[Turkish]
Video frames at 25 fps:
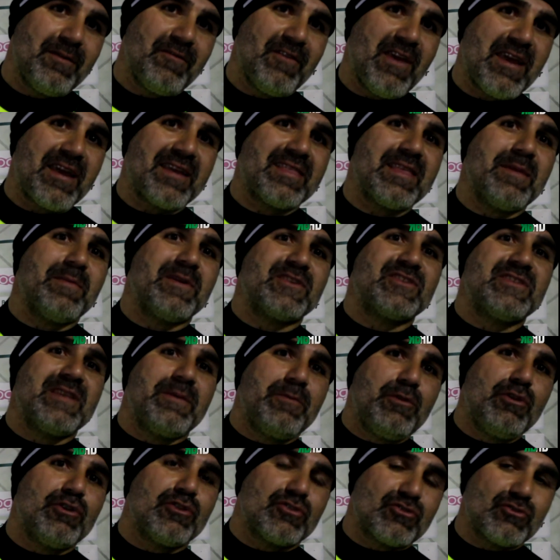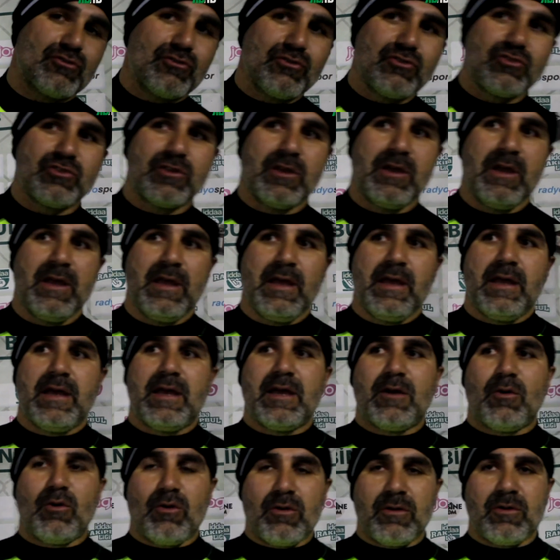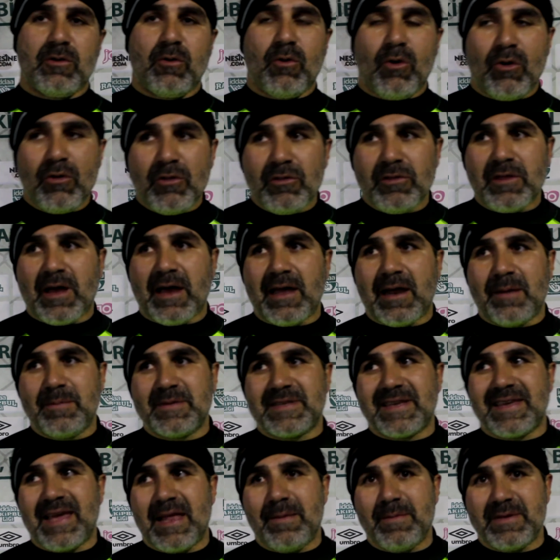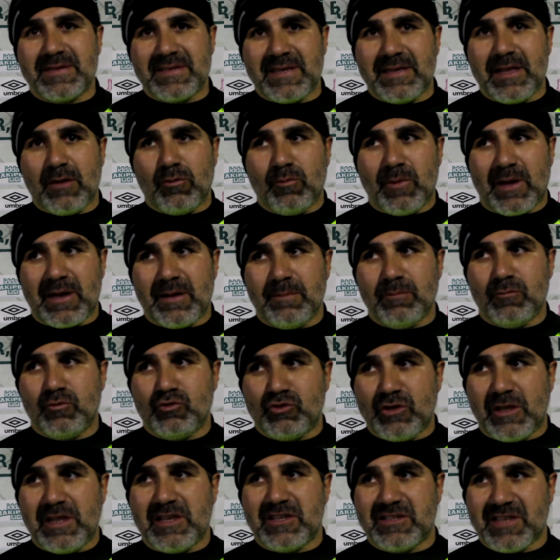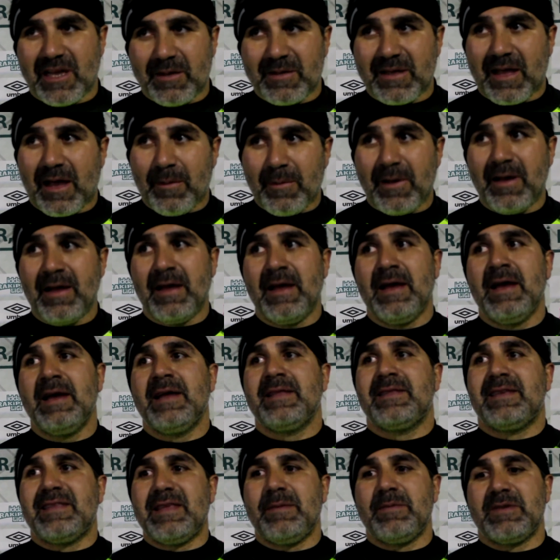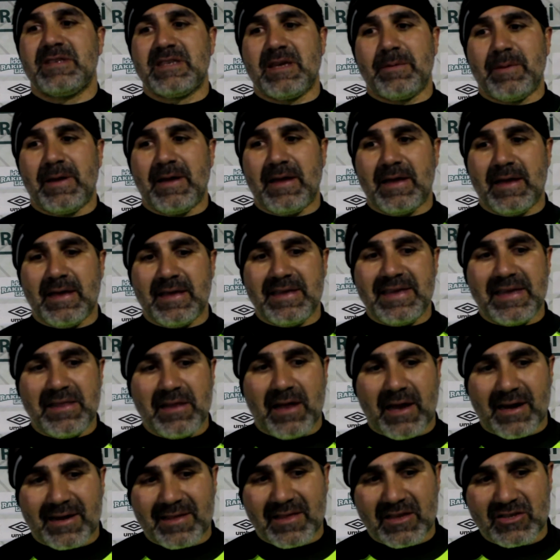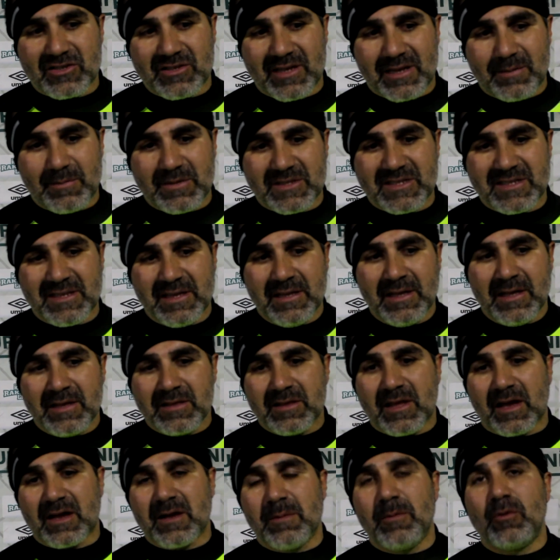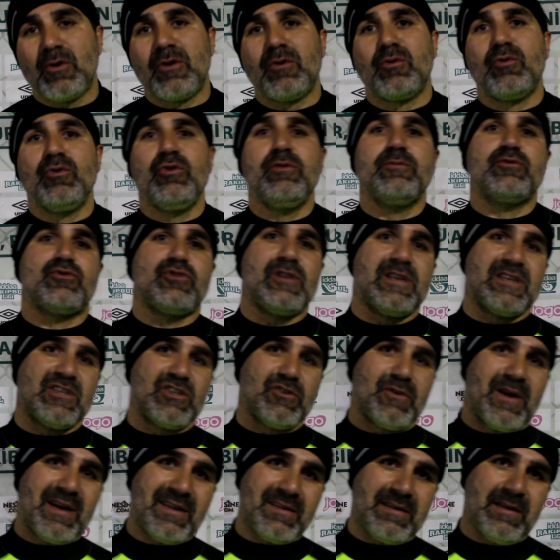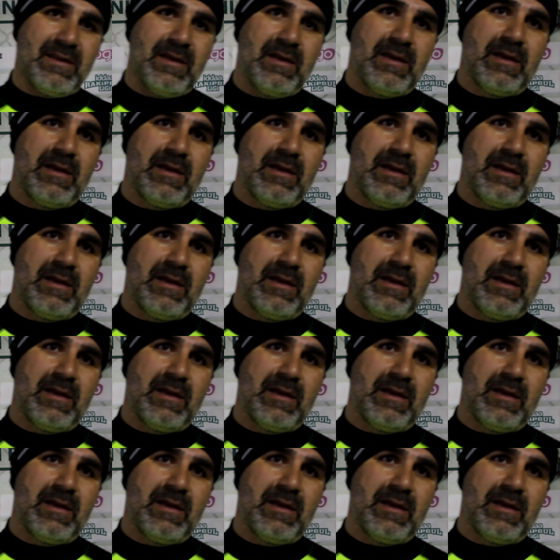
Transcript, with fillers: LGS maçında biliyorsunuz. Ee, onun da aramıza gelmesiyle umarım düzeleceğiz ama dediğimiz gibi e, yeni arkadaşlarımız takıma uyum süreci var.